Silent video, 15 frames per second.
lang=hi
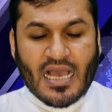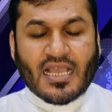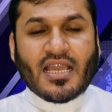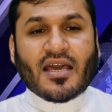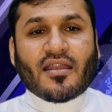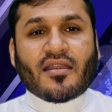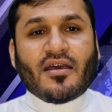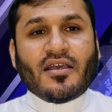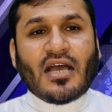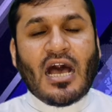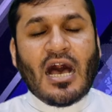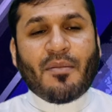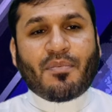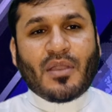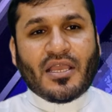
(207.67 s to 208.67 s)
अगर
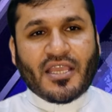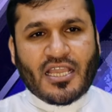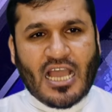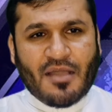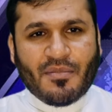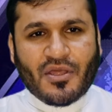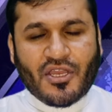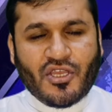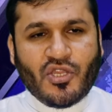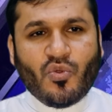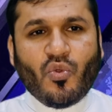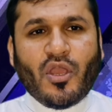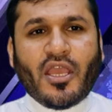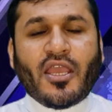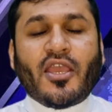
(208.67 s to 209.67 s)
आपका इकामा
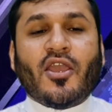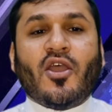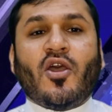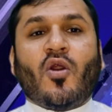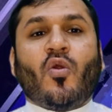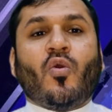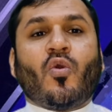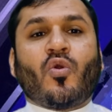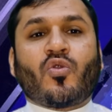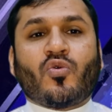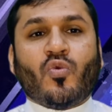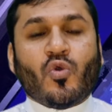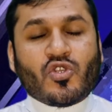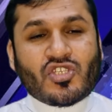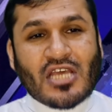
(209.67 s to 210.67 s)
रिन्यू है और
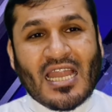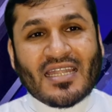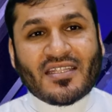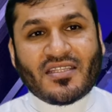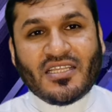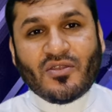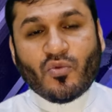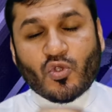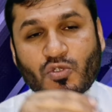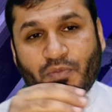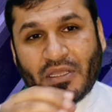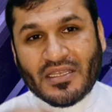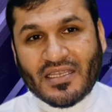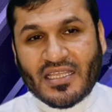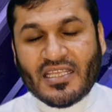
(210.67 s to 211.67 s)
वो साठ दिन उस
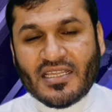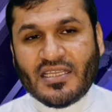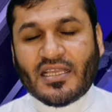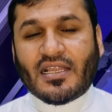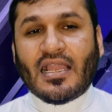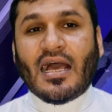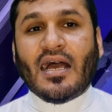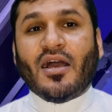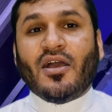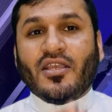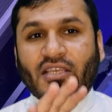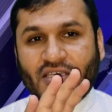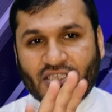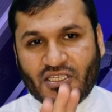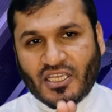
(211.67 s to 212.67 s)
पर नहीं निकला
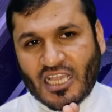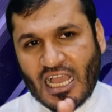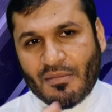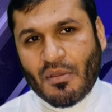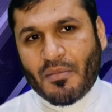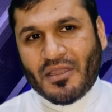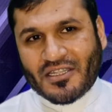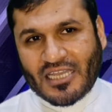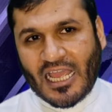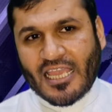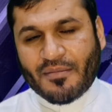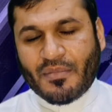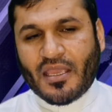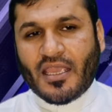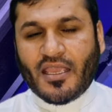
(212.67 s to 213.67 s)
यानी इकामा में
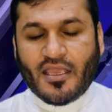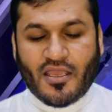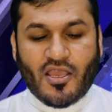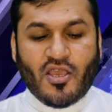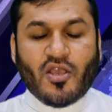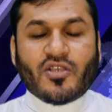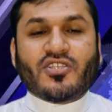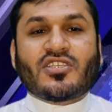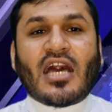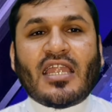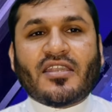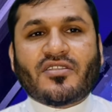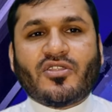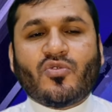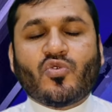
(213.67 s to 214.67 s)
टाइम है
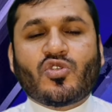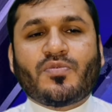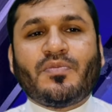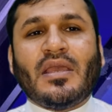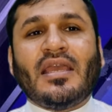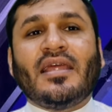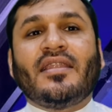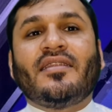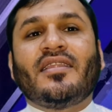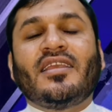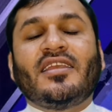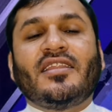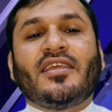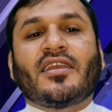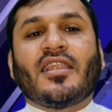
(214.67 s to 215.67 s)
साठ दिन उस पर
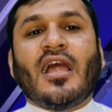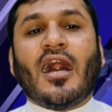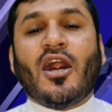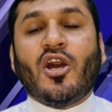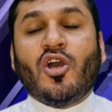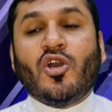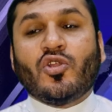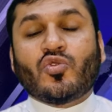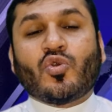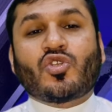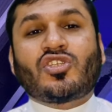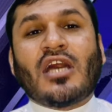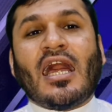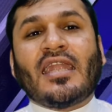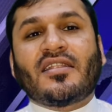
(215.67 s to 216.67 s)
नहीं निकला तो
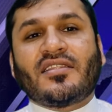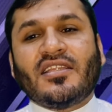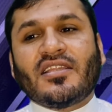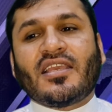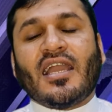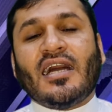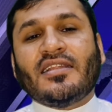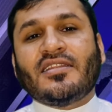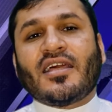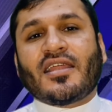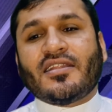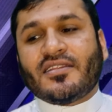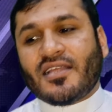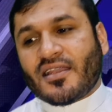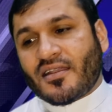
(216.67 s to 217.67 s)
साठ दिन के अंदर
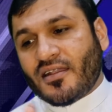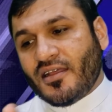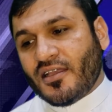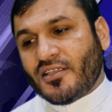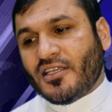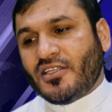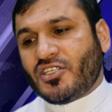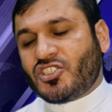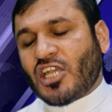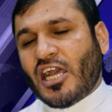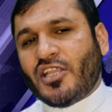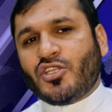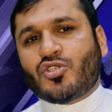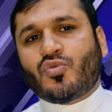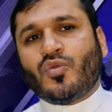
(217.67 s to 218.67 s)
अंदर यानी
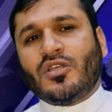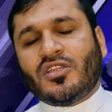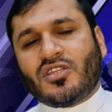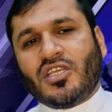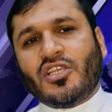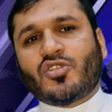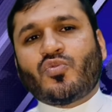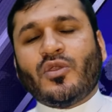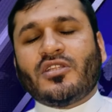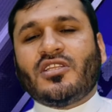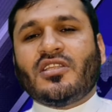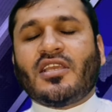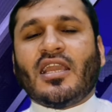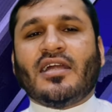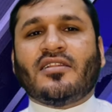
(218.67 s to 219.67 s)
चालीसवीं तीसवें
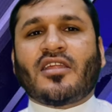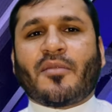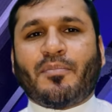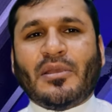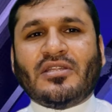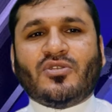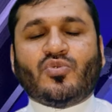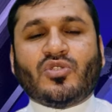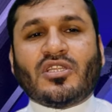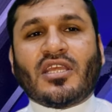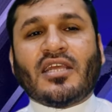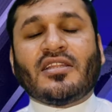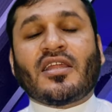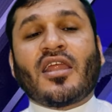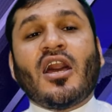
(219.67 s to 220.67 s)
दिन के अंदर पैंतीसवें दिन
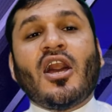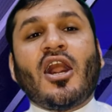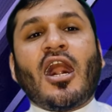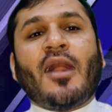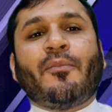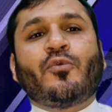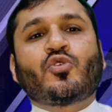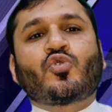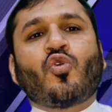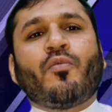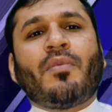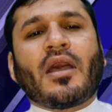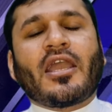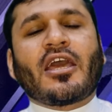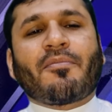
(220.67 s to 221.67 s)
के अंदर आप उसको
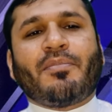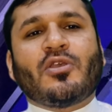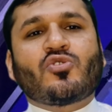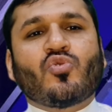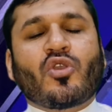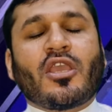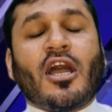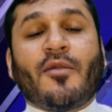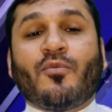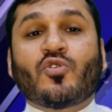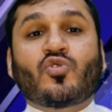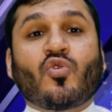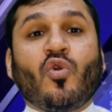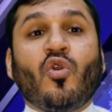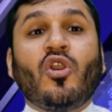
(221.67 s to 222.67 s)
बगैर पैसों के आप
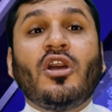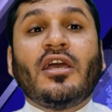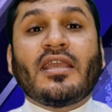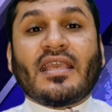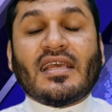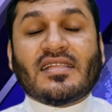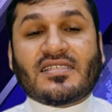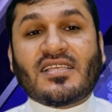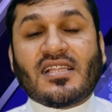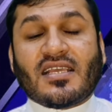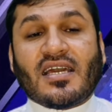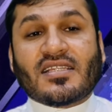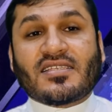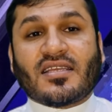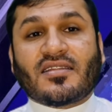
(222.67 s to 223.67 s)
उसको कैंसिल
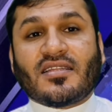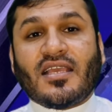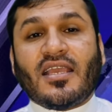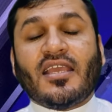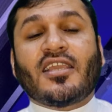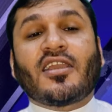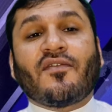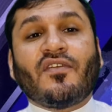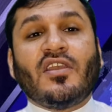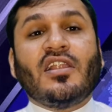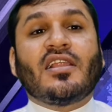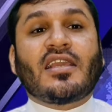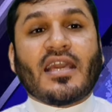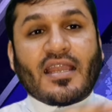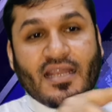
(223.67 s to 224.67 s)
कर सकते हैं
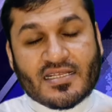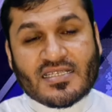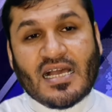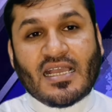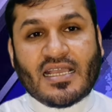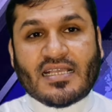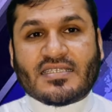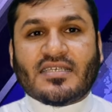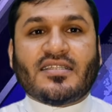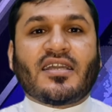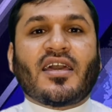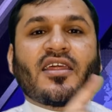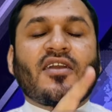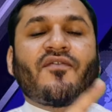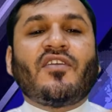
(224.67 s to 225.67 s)
कफील के रजा के साथ
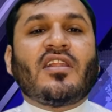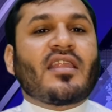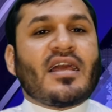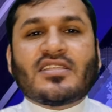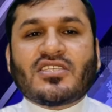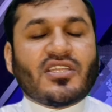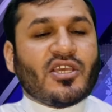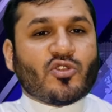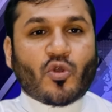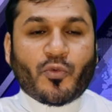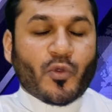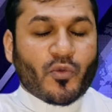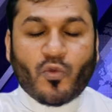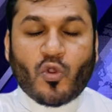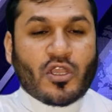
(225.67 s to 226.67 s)
अगर कफील राजी नहीं तो
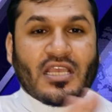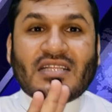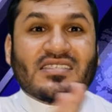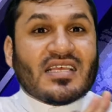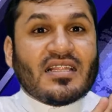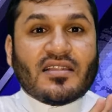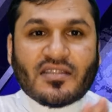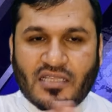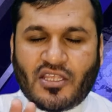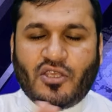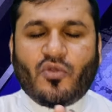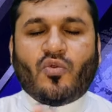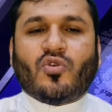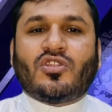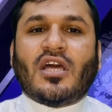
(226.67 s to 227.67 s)
फिर वो कैंसिल
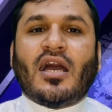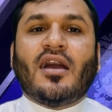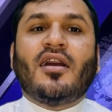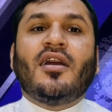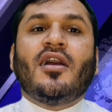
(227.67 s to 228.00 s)
नहीं होता